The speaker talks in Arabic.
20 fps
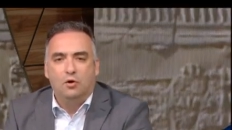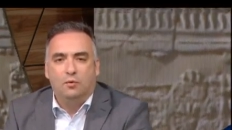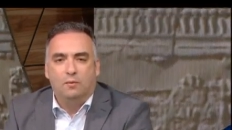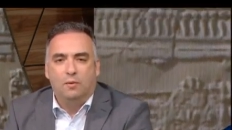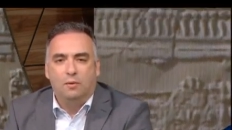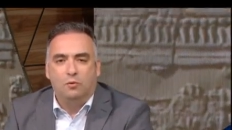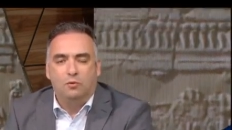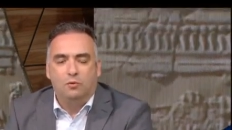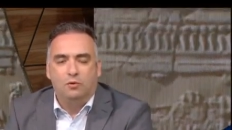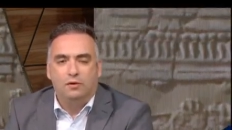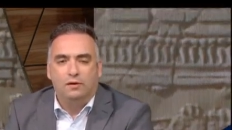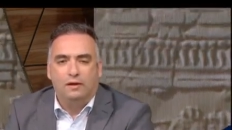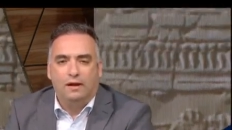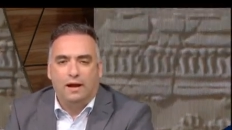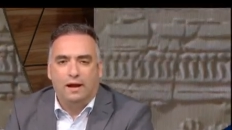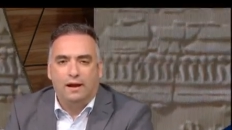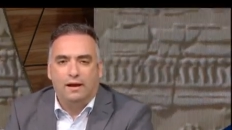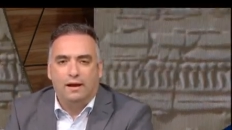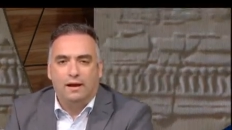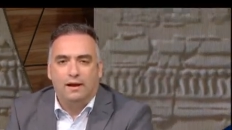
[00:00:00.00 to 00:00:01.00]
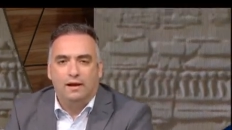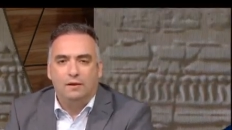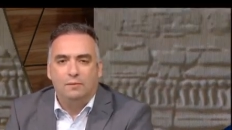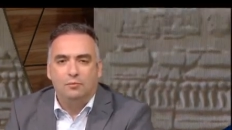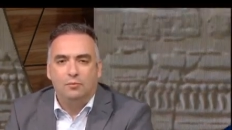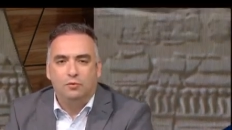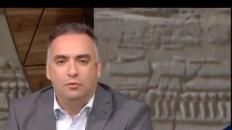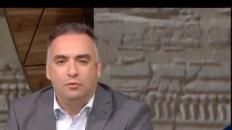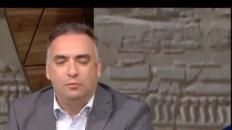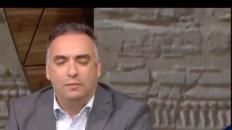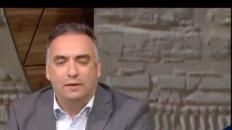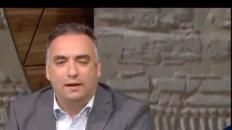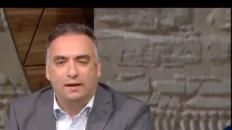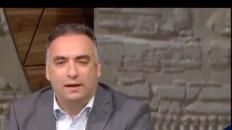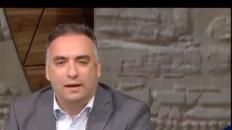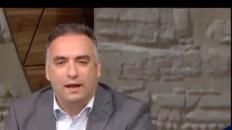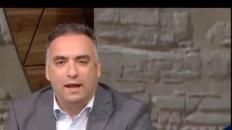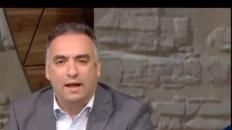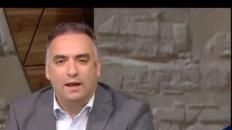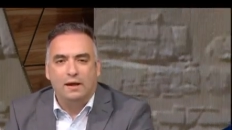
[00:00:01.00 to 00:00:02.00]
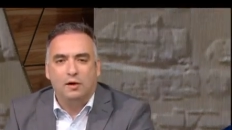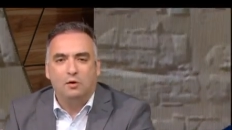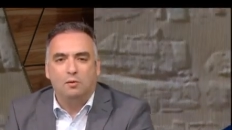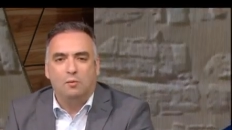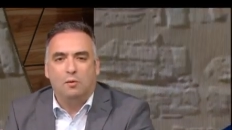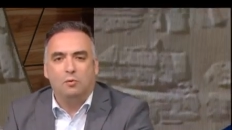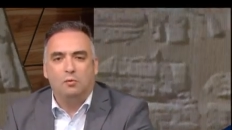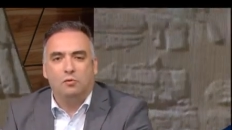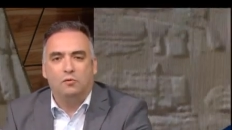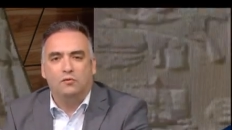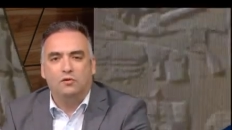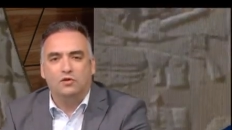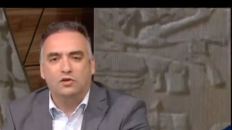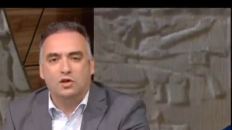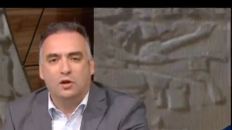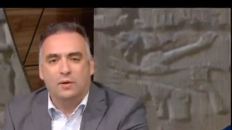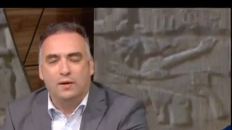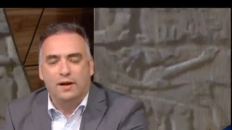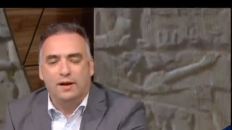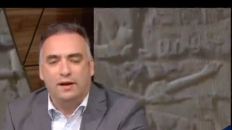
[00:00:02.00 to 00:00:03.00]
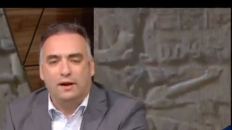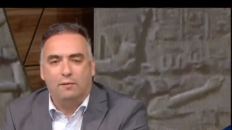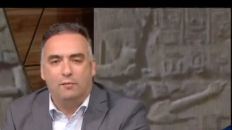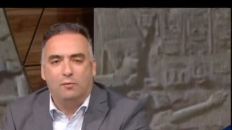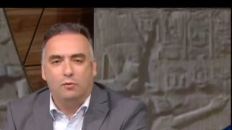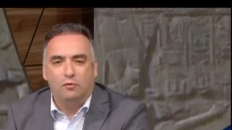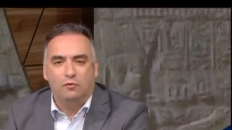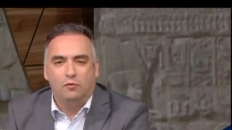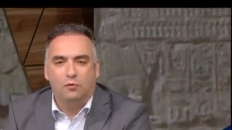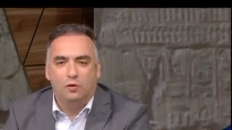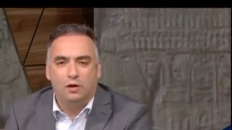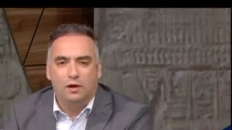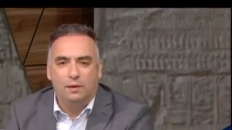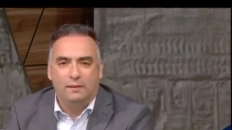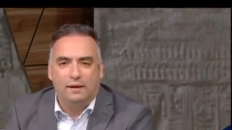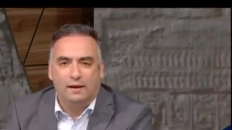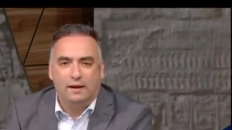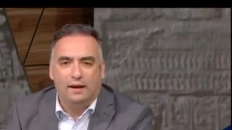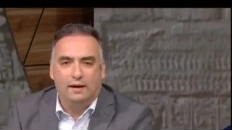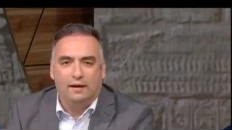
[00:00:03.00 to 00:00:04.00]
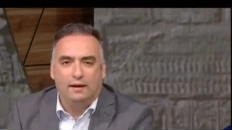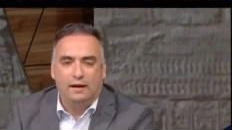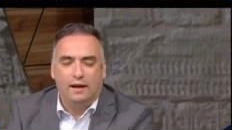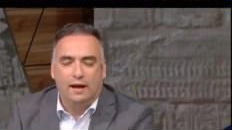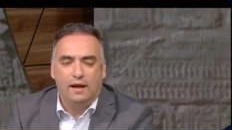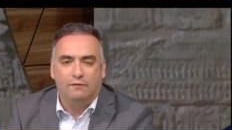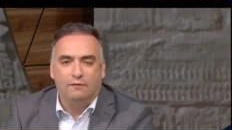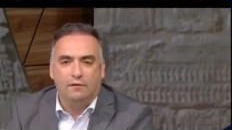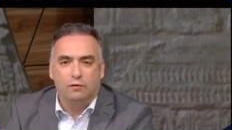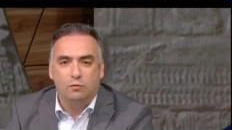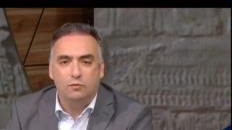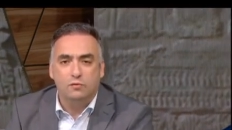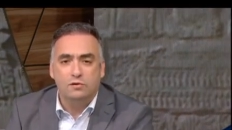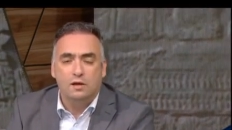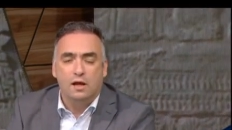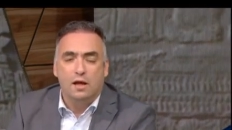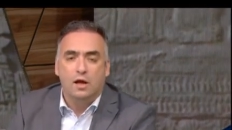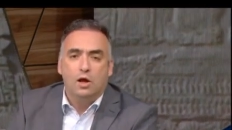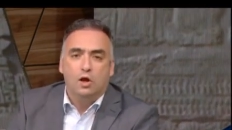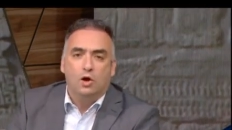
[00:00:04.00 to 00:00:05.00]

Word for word: وموجود على البيوت من الخارج وموجود في الشوارع وموجود في كل مكان الحقيقة الفانوس